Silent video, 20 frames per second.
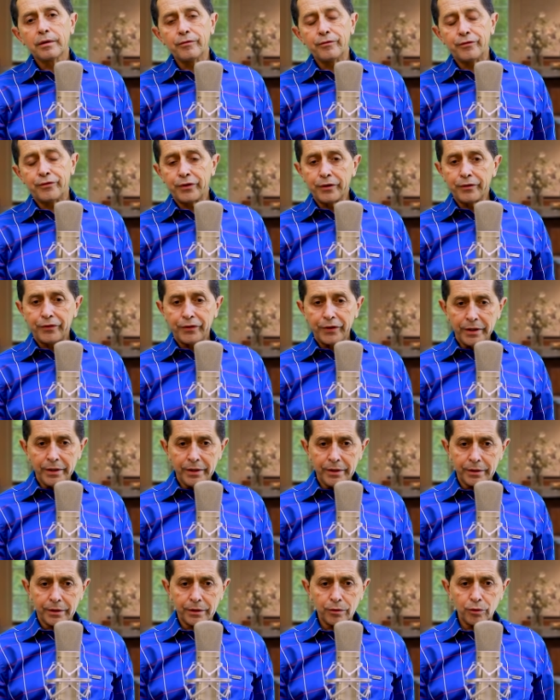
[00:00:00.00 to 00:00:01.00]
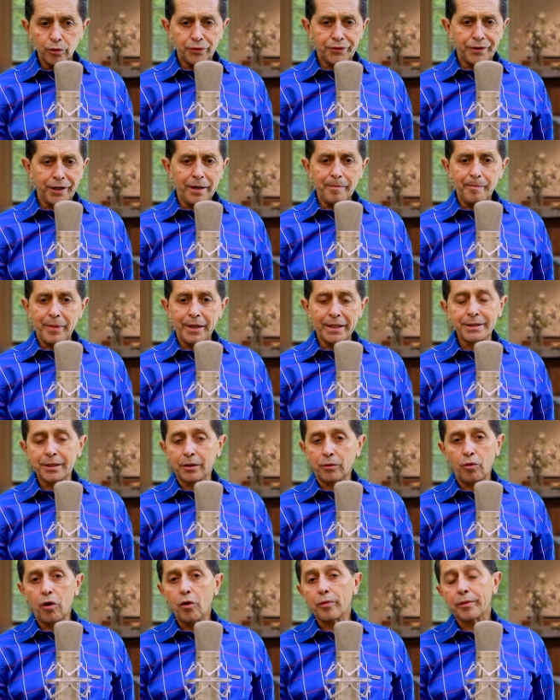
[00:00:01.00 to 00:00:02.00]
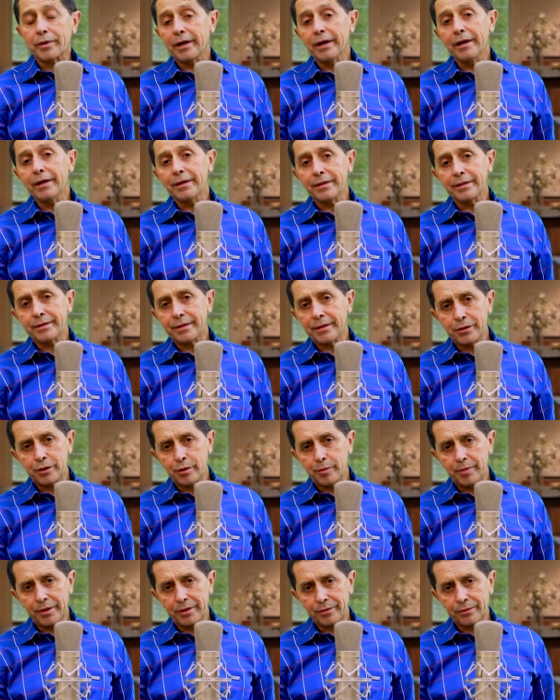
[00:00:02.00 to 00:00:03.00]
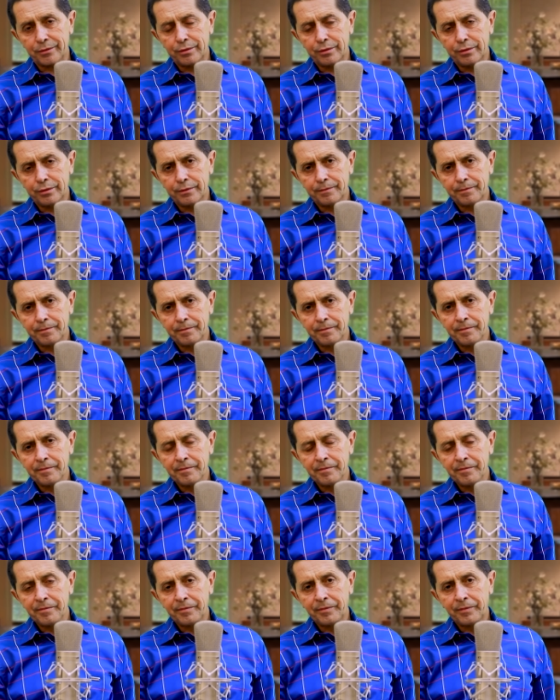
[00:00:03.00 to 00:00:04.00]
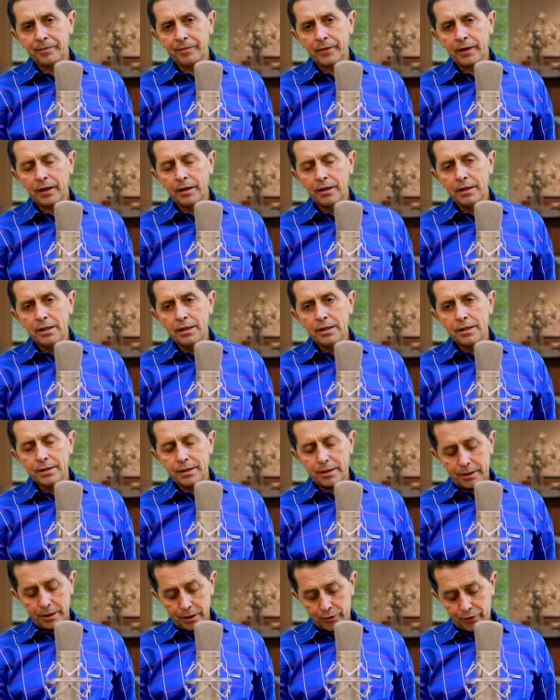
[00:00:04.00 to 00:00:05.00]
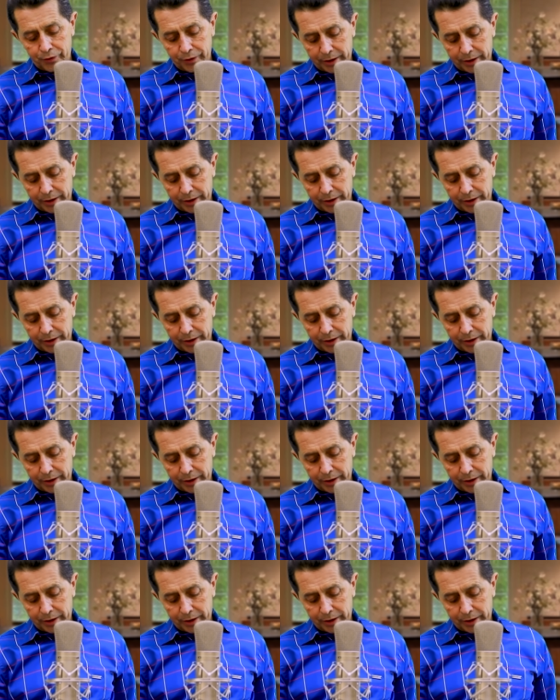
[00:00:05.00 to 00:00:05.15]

Viver ultrapassa qualquer entendimento. Se a gente